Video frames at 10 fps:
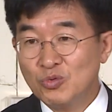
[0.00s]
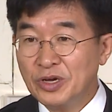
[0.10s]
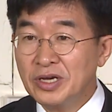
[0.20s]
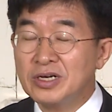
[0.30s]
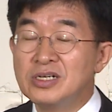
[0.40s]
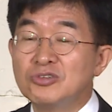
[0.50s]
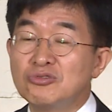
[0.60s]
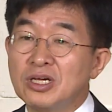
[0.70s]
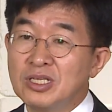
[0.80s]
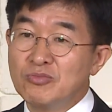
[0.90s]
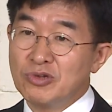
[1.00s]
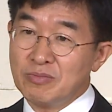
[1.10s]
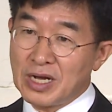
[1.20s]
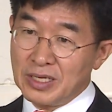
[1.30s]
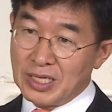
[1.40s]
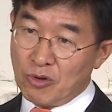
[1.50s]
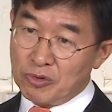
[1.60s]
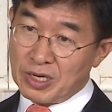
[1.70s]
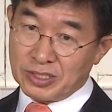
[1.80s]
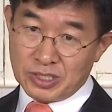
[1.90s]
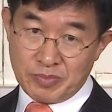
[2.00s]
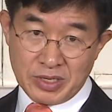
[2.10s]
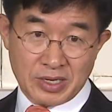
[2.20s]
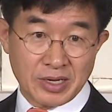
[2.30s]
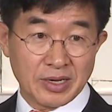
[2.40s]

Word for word: 왜 걸출한 인물이 많이 나오는 것 같습니까?